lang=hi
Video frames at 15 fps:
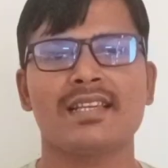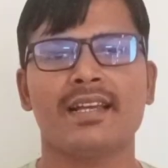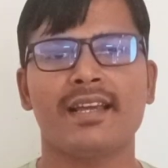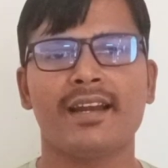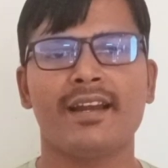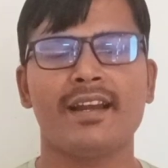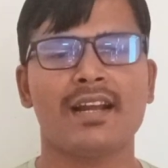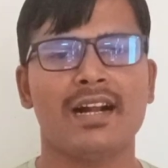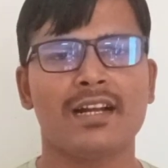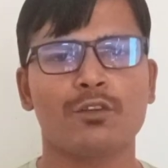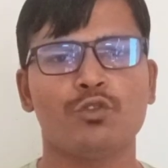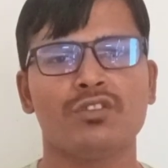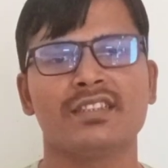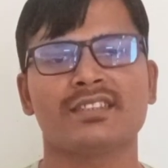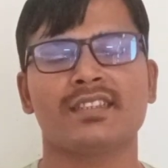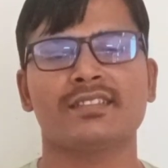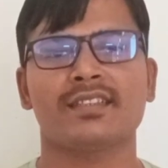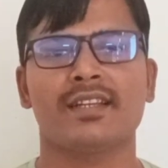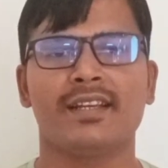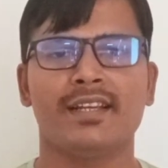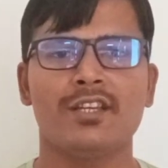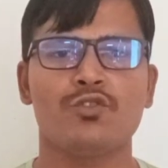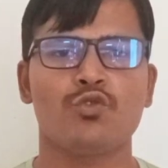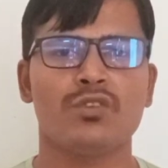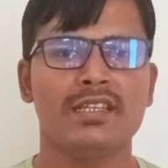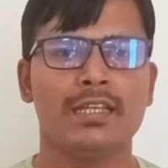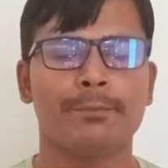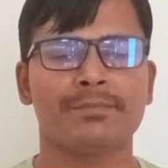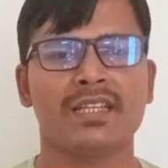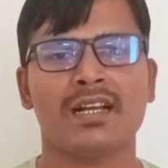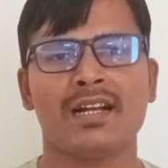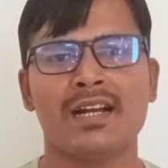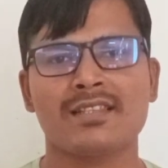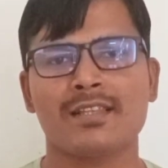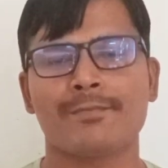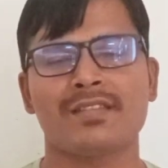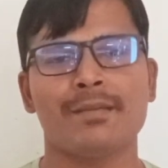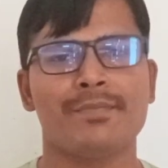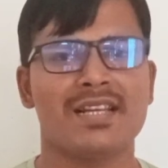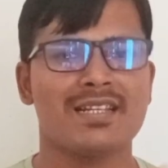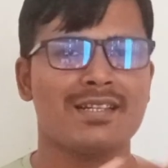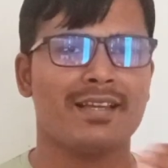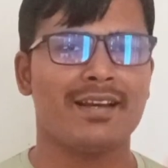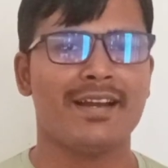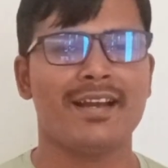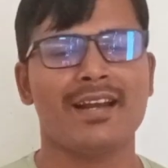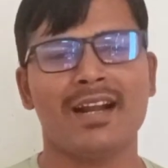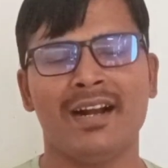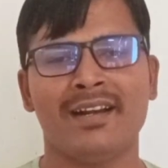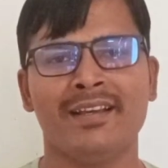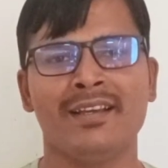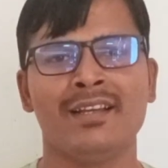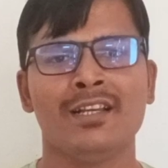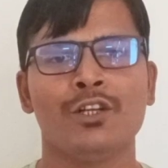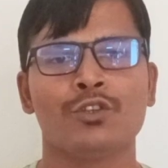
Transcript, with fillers: ऐसे क्रेडिट कार्ड को डिस्कस करेंगे जो कि अब तक का सबसे बेस्ट क्रेडिट कार्ड है